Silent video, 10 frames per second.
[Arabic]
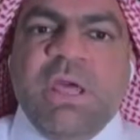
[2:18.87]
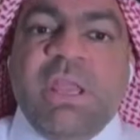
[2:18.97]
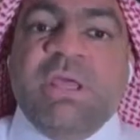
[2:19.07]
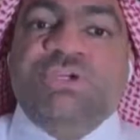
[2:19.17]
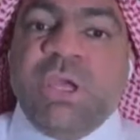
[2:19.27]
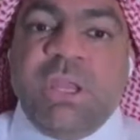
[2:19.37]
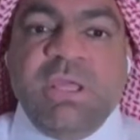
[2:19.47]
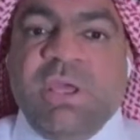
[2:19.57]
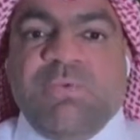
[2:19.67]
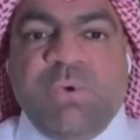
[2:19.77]

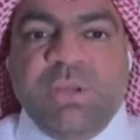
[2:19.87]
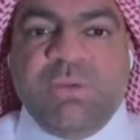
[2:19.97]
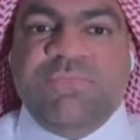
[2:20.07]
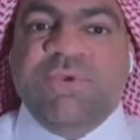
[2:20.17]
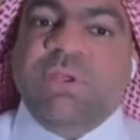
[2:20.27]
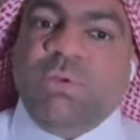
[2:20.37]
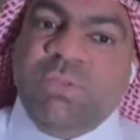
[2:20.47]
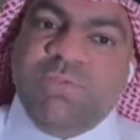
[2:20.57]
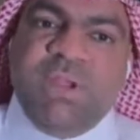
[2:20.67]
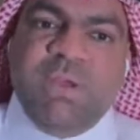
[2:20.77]
الاشكاليه وين؟ في
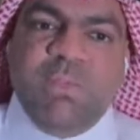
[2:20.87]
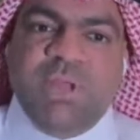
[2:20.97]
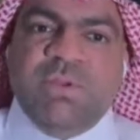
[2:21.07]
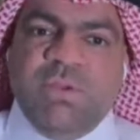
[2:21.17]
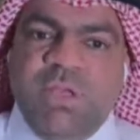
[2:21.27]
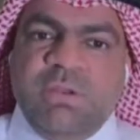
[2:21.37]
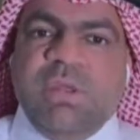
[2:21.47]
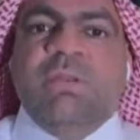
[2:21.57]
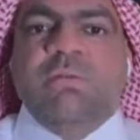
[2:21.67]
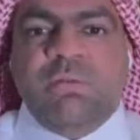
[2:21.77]
توظيف الاموال ان
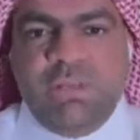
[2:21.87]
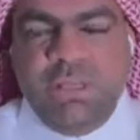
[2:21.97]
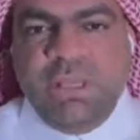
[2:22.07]
ان ان